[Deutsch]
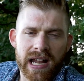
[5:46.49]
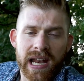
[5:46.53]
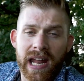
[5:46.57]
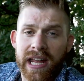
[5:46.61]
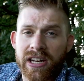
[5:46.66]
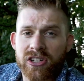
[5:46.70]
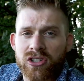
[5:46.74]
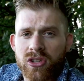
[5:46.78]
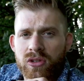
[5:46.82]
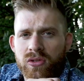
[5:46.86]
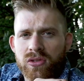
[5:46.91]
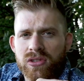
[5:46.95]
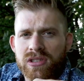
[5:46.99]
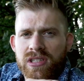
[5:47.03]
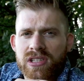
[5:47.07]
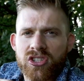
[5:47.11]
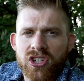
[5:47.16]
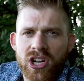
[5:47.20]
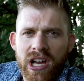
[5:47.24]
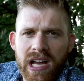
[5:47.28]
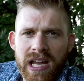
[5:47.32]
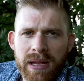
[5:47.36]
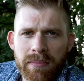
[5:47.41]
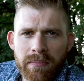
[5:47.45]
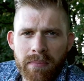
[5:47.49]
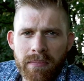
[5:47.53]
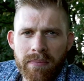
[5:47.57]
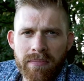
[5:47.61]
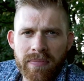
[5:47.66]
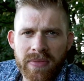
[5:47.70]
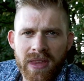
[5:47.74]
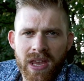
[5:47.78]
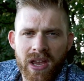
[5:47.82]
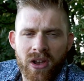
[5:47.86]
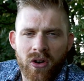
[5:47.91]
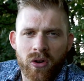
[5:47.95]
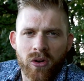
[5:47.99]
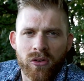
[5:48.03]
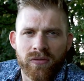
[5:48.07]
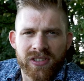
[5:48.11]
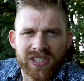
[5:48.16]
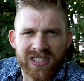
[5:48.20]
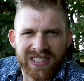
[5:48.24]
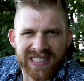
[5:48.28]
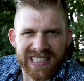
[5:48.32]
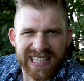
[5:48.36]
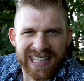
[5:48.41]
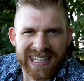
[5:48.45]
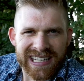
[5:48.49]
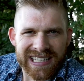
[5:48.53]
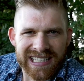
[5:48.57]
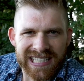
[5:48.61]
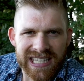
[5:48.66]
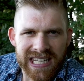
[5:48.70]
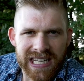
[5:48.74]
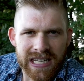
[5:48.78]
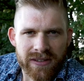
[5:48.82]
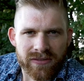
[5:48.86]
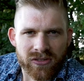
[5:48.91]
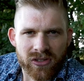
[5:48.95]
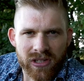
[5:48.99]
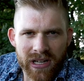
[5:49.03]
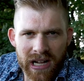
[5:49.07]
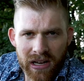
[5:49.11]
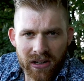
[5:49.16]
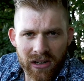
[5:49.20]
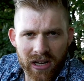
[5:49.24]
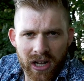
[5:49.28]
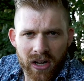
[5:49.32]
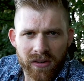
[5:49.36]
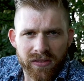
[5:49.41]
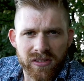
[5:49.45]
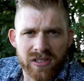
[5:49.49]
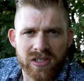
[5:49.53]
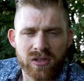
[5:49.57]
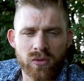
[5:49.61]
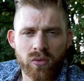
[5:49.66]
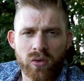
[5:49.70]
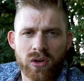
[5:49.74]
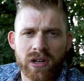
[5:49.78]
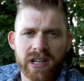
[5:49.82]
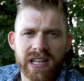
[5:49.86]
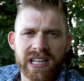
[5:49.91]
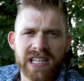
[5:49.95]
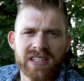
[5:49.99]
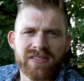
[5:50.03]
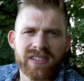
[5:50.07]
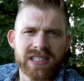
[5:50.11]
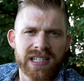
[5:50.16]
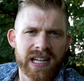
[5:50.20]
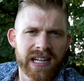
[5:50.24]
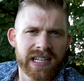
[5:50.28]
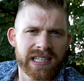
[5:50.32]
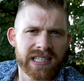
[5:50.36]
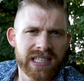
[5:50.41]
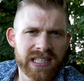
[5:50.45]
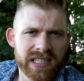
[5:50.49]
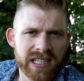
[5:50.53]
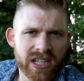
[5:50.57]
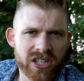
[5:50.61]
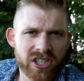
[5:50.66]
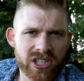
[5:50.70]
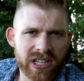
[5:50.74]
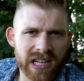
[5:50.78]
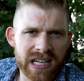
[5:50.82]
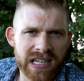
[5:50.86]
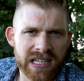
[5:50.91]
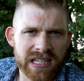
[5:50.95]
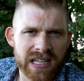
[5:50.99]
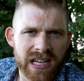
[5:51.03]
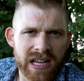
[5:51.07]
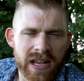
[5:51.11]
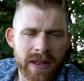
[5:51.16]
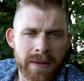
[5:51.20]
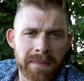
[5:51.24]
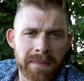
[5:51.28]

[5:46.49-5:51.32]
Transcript: allein schon durch das Schreiben und wie so ein Detektiv, so nach und nach auf die Suche gehst, was da eigentlich hintersteckt,